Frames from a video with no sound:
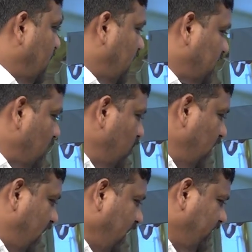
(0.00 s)
తన
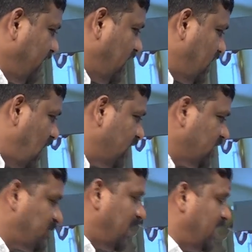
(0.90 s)
తమ్ముడికి తన
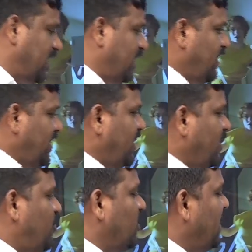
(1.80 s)
కాంగ్రెస్ పార్టీకి ఇక
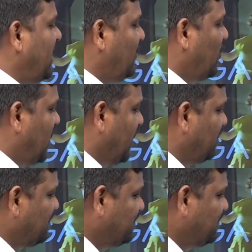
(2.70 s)
ఇప్పుడు ఏ ఓటింగ్